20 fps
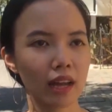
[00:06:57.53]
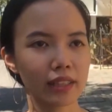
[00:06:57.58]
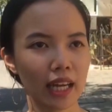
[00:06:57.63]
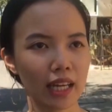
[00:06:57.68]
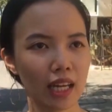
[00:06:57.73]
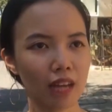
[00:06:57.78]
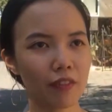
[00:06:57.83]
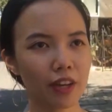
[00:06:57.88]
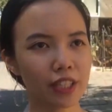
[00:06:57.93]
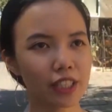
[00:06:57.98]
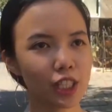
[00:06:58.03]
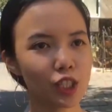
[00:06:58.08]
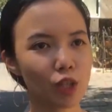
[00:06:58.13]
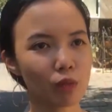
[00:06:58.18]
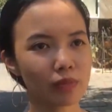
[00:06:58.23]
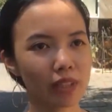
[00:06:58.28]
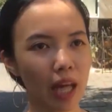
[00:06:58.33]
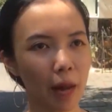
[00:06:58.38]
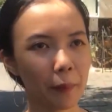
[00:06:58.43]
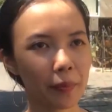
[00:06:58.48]
và các vị trí
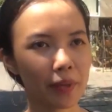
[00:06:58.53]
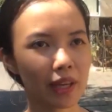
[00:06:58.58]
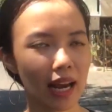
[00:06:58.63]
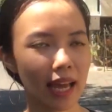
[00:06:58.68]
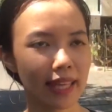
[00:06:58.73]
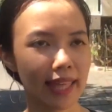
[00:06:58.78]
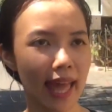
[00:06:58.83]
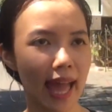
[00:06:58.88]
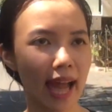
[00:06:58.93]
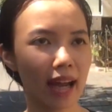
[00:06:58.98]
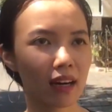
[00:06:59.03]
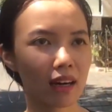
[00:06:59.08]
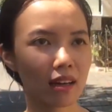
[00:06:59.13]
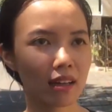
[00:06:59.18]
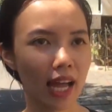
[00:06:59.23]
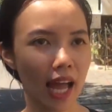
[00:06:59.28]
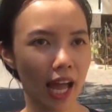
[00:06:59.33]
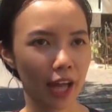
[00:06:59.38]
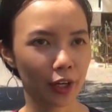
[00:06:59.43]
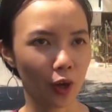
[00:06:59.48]
trung tâm như là nhà hát lớn
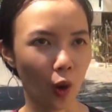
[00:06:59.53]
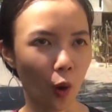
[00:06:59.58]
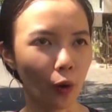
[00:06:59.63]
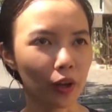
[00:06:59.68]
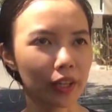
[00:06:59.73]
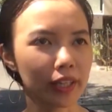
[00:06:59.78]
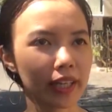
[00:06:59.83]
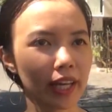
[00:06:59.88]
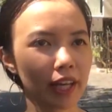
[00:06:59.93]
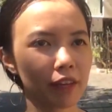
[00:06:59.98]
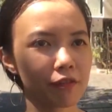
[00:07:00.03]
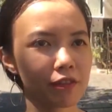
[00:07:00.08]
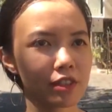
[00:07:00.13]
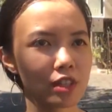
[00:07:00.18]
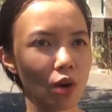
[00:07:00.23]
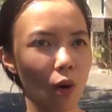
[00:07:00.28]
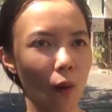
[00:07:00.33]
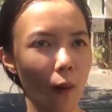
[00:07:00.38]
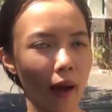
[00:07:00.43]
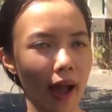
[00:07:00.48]
Hà Nội, các
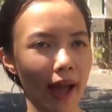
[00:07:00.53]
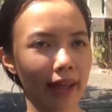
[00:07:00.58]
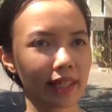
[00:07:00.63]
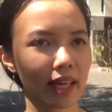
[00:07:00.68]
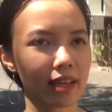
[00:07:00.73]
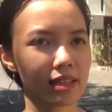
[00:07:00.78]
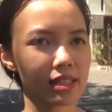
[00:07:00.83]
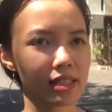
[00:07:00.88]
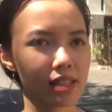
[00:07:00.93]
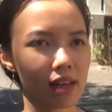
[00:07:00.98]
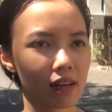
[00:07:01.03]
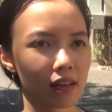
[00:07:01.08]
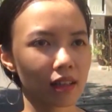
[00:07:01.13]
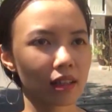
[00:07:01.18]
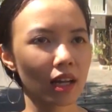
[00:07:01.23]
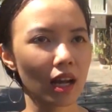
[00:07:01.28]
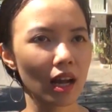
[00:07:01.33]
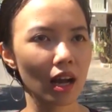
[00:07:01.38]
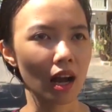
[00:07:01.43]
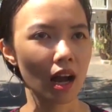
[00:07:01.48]
vườn hoa Tây Sơn,